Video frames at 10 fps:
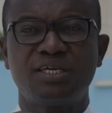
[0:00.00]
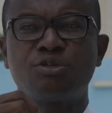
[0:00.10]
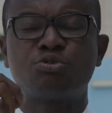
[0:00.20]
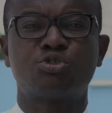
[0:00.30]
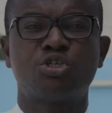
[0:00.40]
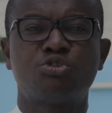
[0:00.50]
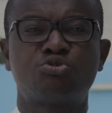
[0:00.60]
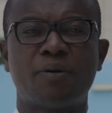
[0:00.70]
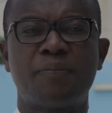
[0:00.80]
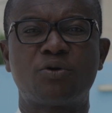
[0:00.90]
et que ton jeûne ne
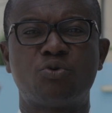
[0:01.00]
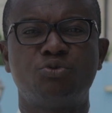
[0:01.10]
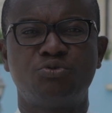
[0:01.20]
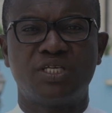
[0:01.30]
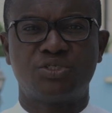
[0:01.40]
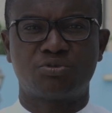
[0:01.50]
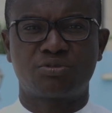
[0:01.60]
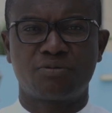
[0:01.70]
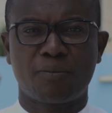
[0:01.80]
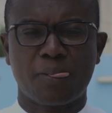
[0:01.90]
soit pas connu des
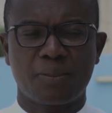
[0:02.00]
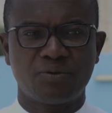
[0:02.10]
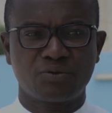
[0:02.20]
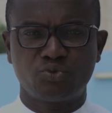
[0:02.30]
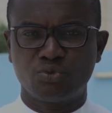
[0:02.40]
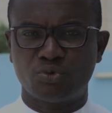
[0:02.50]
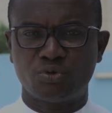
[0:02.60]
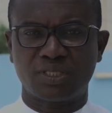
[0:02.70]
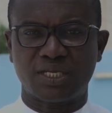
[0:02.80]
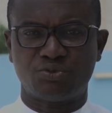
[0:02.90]
autres. Donc tout au
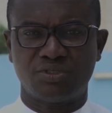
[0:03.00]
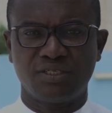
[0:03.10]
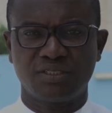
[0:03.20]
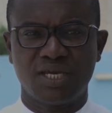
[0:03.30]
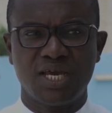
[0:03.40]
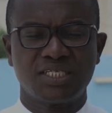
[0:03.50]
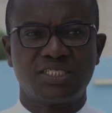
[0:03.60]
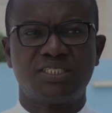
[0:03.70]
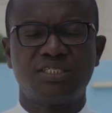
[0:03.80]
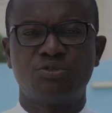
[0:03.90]
long de la journée,
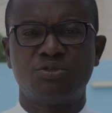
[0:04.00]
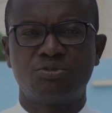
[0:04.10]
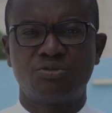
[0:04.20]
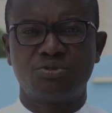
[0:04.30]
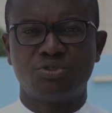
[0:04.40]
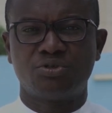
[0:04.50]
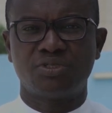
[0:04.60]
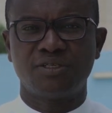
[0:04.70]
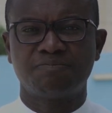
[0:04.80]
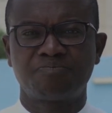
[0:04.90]
je disais de, de
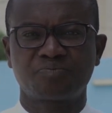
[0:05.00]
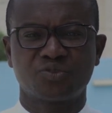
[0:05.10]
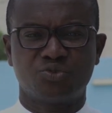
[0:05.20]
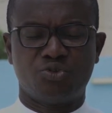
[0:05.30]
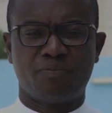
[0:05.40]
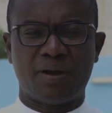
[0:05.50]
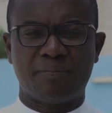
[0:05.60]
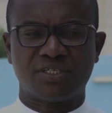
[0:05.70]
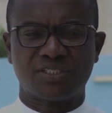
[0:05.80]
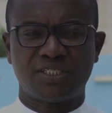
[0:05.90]
jeûner, de ne pas
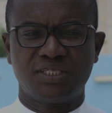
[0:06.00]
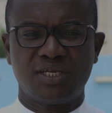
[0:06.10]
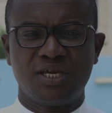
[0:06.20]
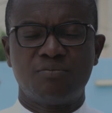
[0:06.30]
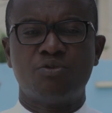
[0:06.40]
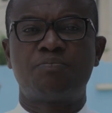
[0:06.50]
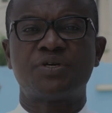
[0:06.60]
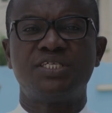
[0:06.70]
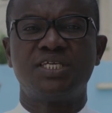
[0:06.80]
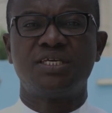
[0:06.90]
manger, pour
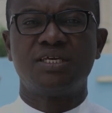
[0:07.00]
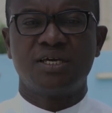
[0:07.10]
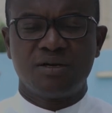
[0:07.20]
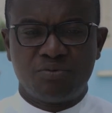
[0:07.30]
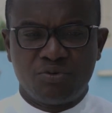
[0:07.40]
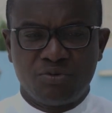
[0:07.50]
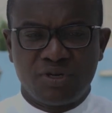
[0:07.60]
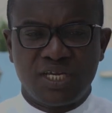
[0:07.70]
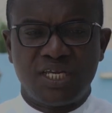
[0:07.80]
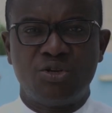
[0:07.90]
prier, pour
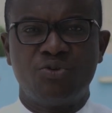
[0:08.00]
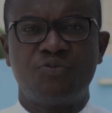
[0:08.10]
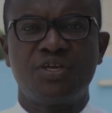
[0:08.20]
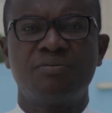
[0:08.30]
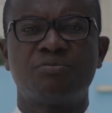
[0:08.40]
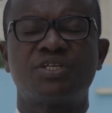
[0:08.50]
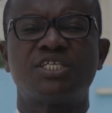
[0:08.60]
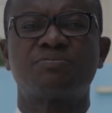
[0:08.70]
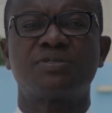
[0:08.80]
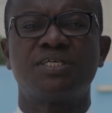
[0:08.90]
élever mon
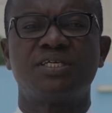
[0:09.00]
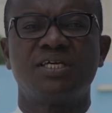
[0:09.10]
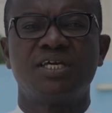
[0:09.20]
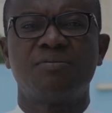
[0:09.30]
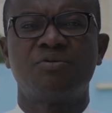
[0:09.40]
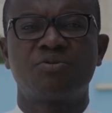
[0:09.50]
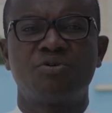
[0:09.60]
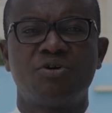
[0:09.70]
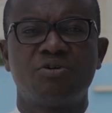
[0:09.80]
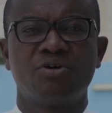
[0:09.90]
esprit et mon
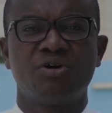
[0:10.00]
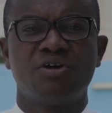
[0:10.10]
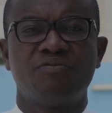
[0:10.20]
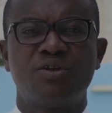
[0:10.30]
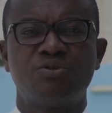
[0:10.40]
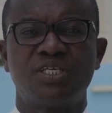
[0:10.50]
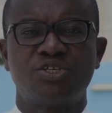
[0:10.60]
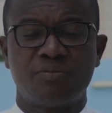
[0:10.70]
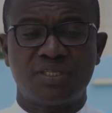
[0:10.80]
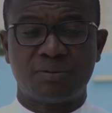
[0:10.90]
corps vers le
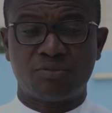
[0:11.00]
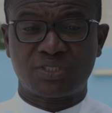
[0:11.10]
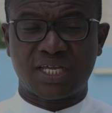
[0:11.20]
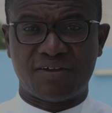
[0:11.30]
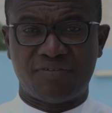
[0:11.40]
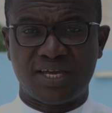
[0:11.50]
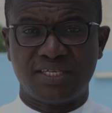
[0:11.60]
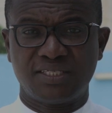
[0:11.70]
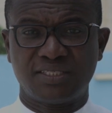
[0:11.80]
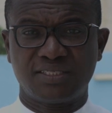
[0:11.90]
Seigneur, mais dans mon travail,